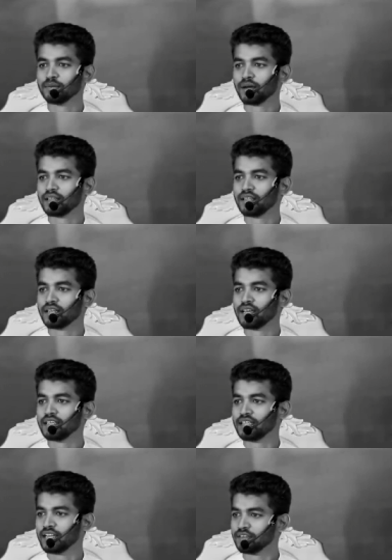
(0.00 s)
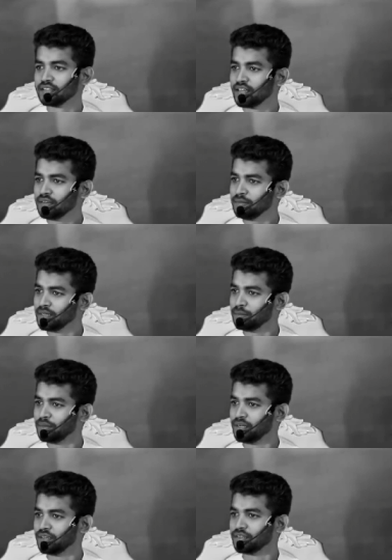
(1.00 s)
வந்து பார்த்தீங்கன்னா இறைவன் தான்
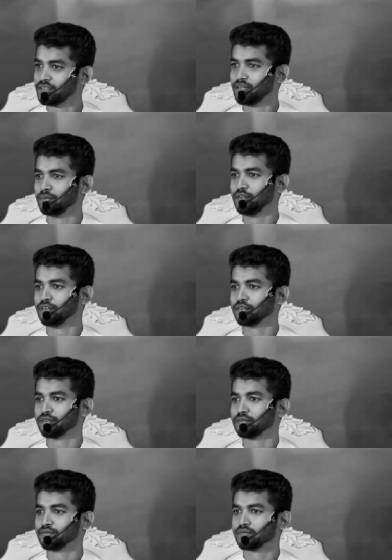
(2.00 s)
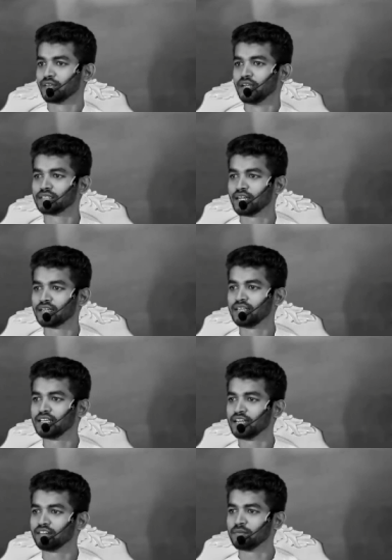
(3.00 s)
மிகப்பெரியவன் அப்படின்னோம் டக்குன்னு
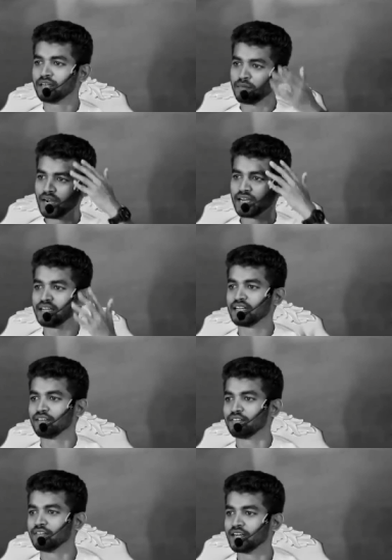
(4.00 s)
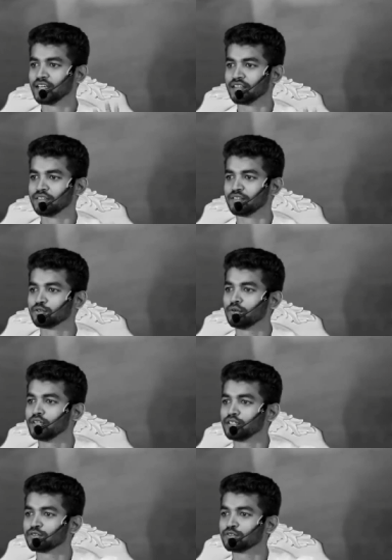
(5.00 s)
இறைவனை மாதிரி மானம் கட்டவன் எவனும் கிடையாது நான் சொல்லுதா